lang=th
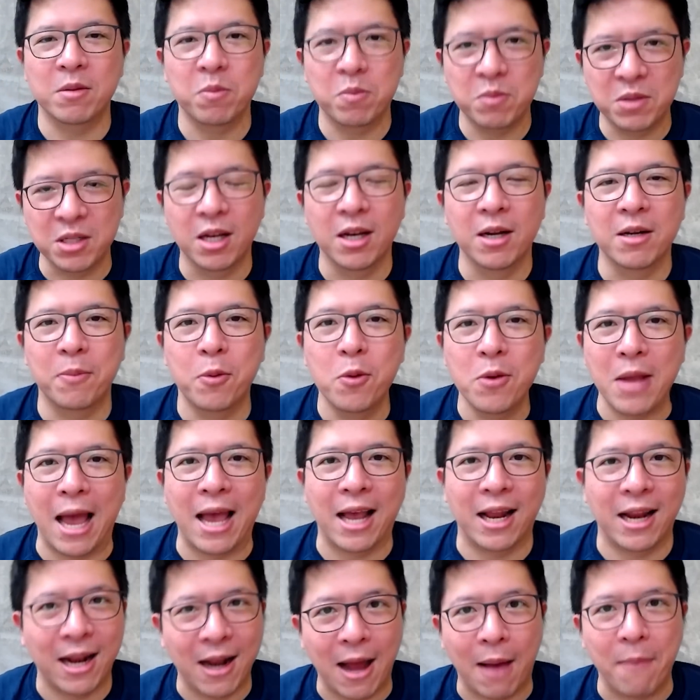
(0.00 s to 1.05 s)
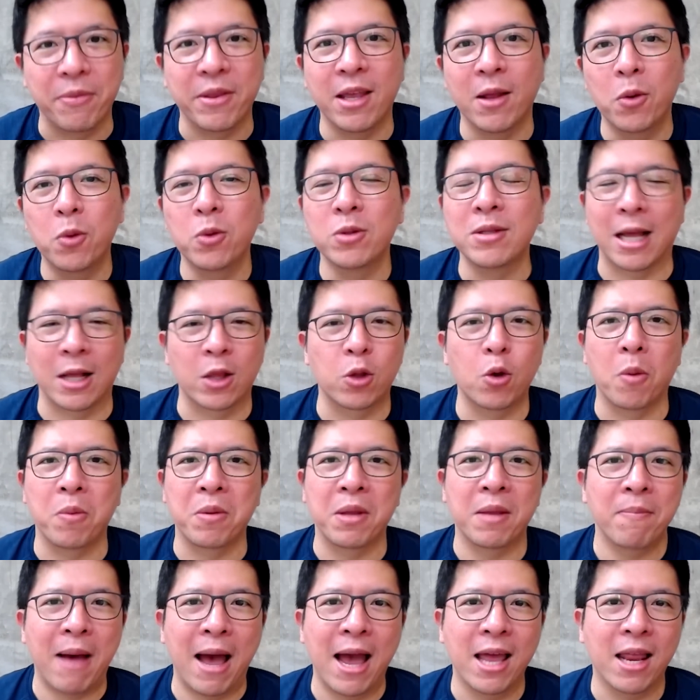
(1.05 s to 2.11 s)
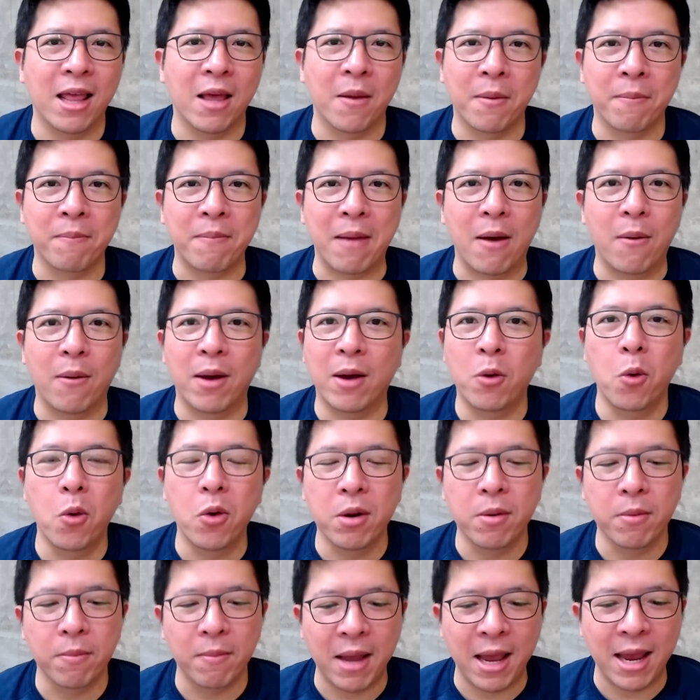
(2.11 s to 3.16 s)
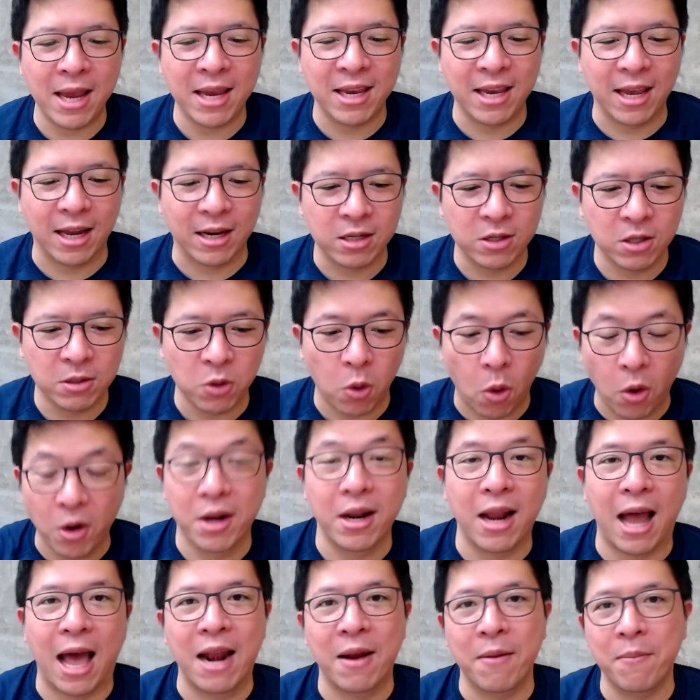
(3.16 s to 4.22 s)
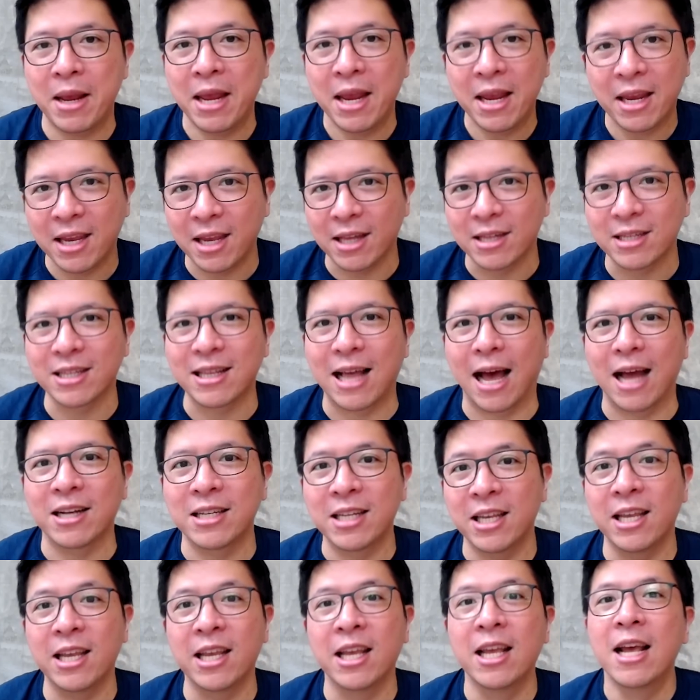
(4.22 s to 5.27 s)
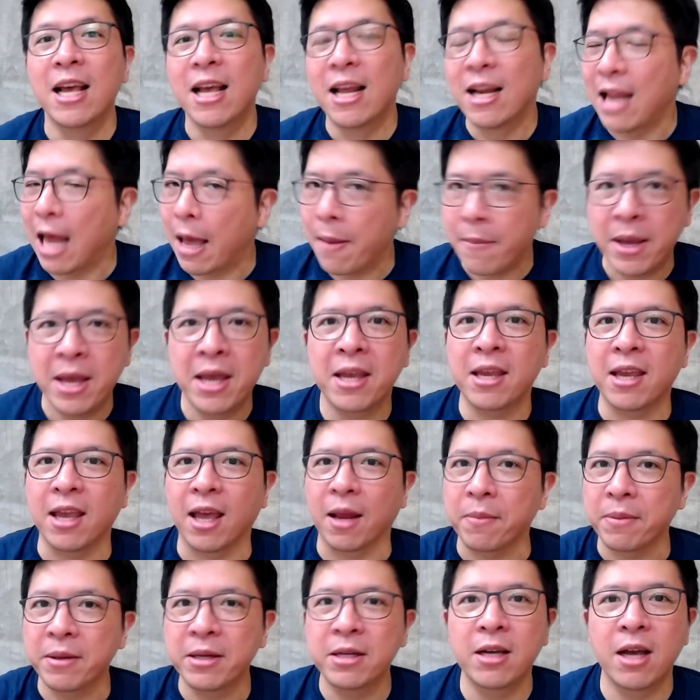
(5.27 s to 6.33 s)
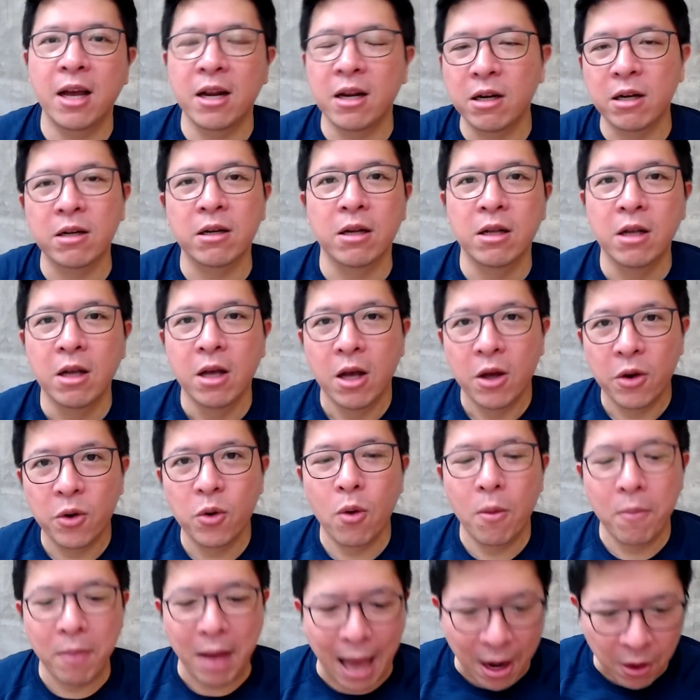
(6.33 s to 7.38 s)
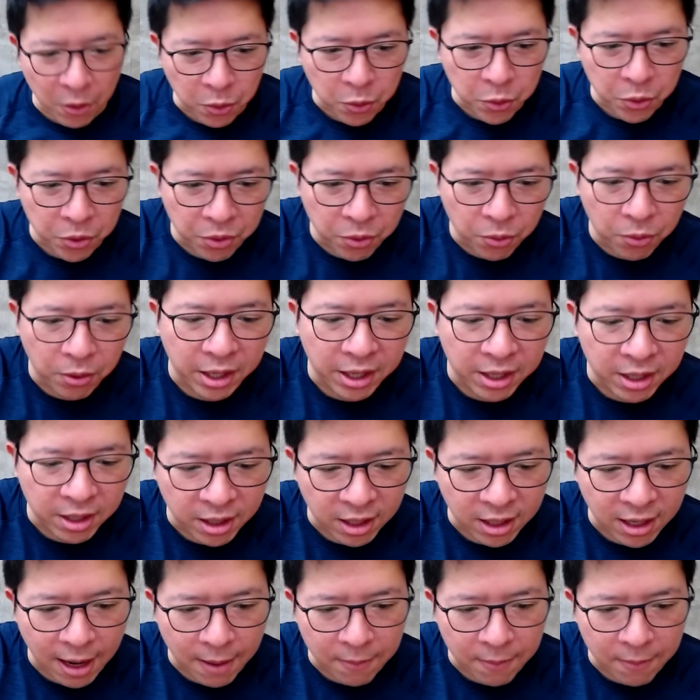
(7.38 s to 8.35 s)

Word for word: เจอผู้ใหญ่ระดับนี้แล้วคุณแต่งตัวแบบนี้ไปเนี่ยมันแปลว่าคุณไม่ให้เกียรติคนนั้นไม่ให้เกียรติสถานที่ และไม่ให้เกียรติเพื่อนร่วมงานของคุณด้วยนะครั